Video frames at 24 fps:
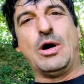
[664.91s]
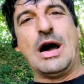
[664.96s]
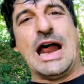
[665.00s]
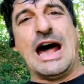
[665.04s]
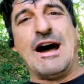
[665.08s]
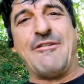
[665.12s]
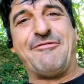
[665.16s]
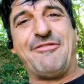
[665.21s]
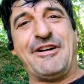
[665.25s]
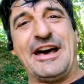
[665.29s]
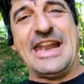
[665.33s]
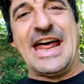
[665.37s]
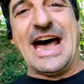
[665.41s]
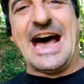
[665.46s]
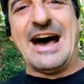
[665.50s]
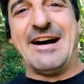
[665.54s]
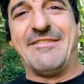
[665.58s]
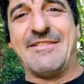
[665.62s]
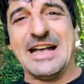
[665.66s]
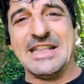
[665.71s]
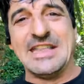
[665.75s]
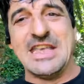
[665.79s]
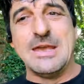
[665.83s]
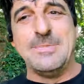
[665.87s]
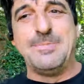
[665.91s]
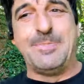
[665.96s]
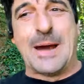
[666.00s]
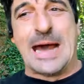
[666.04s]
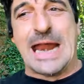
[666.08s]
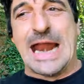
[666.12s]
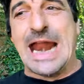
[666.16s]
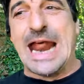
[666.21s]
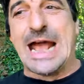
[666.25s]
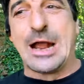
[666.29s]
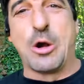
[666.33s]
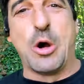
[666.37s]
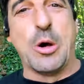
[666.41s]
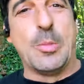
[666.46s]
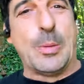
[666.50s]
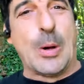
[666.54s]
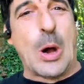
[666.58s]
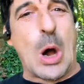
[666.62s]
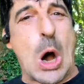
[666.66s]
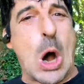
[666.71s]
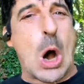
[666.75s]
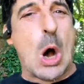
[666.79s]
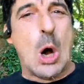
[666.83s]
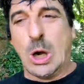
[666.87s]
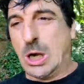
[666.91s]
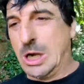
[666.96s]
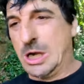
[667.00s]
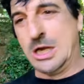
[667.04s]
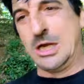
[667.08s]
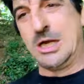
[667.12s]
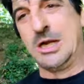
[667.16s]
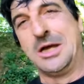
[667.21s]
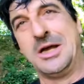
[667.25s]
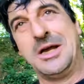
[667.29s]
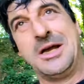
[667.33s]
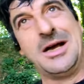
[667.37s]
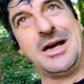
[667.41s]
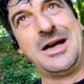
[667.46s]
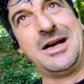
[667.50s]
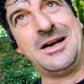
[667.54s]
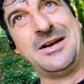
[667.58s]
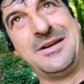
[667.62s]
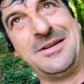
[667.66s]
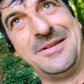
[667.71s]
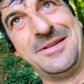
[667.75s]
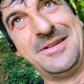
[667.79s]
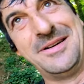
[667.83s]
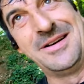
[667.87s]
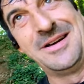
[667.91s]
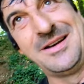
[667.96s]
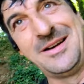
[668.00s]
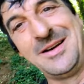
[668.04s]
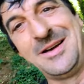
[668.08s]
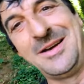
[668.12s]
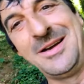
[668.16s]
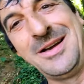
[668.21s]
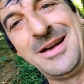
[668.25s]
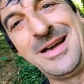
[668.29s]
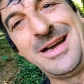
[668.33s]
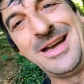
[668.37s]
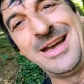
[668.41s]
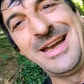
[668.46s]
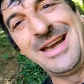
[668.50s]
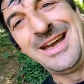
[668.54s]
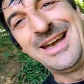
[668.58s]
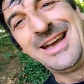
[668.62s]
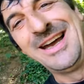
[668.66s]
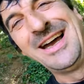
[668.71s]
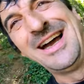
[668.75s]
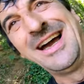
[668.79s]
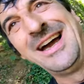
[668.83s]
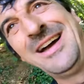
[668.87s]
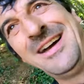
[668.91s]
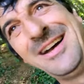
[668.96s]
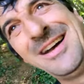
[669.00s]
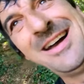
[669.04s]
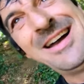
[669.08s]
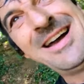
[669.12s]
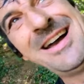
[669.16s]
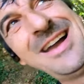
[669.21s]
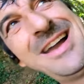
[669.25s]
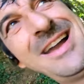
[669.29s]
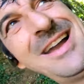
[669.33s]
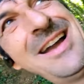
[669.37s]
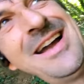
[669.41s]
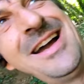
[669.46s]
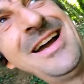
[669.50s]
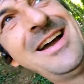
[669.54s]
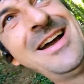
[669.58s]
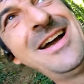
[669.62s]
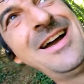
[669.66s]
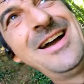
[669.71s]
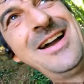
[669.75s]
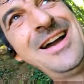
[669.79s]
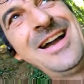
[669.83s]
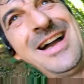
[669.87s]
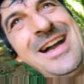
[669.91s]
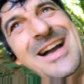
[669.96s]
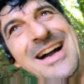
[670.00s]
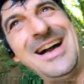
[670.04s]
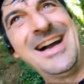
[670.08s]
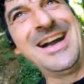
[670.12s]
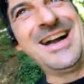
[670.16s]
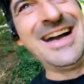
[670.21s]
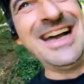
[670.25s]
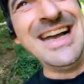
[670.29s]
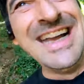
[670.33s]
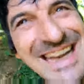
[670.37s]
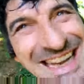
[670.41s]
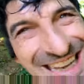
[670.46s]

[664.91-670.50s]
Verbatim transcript: Ouais Fada, vas-y, parle à la GoPro Oh putain, oh, y'a rien encore